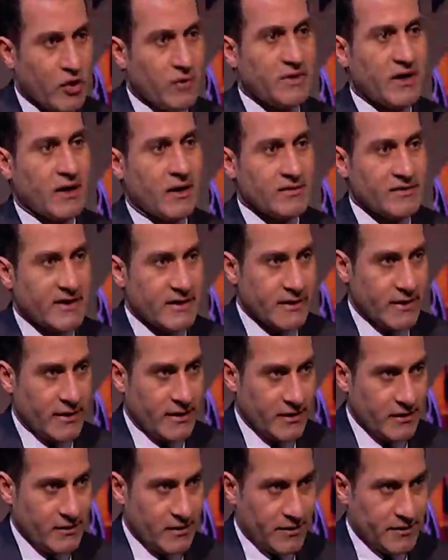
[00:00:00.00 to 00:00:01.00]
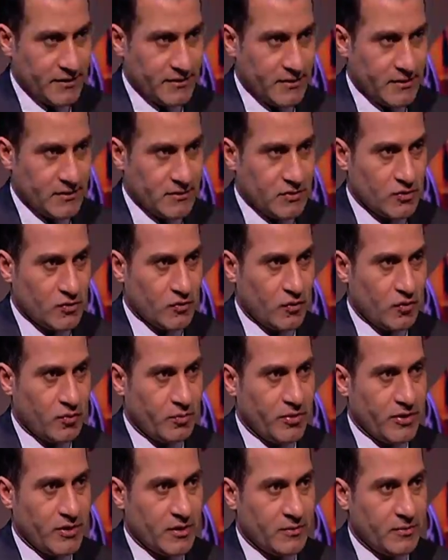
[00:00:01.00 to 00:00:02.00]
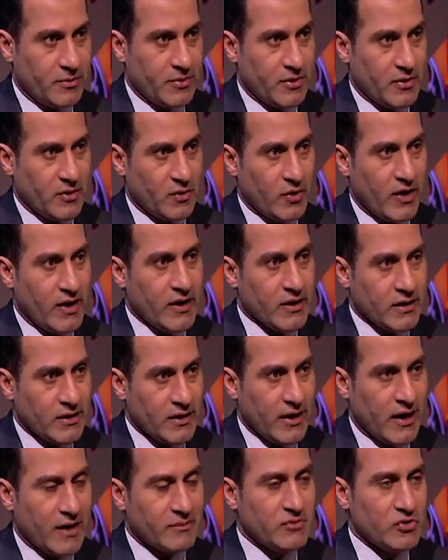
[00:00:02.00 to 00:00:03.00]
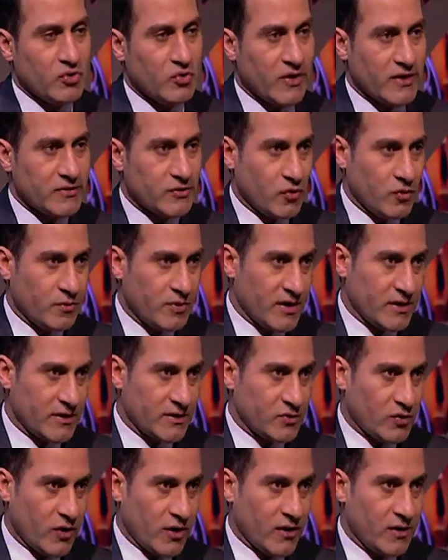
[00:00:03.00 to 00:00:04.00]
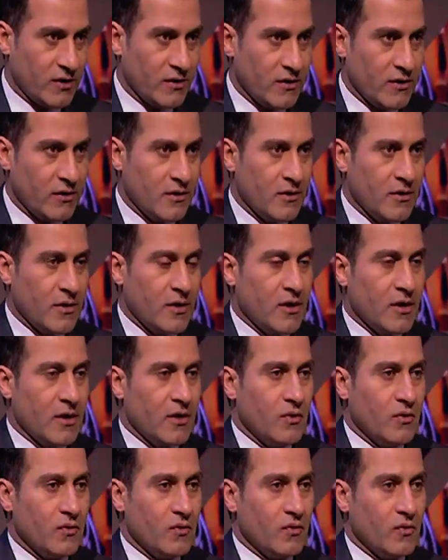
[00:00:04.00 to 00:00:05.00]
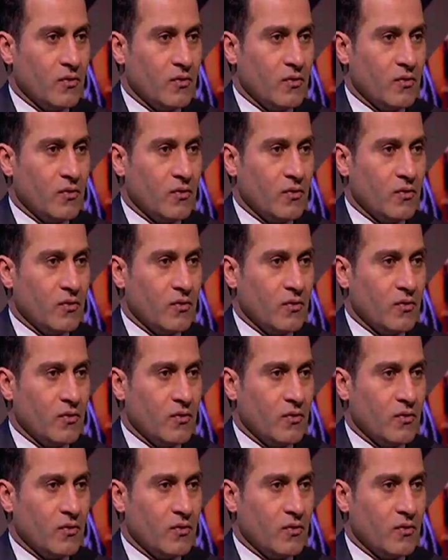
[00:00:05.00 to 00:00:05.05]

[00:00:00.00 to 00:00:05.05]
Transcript: هو من قضاء الله ايضا انه بي بيؤهل العبد انه يدعو بهذا الدعاء بلا شك بلا شك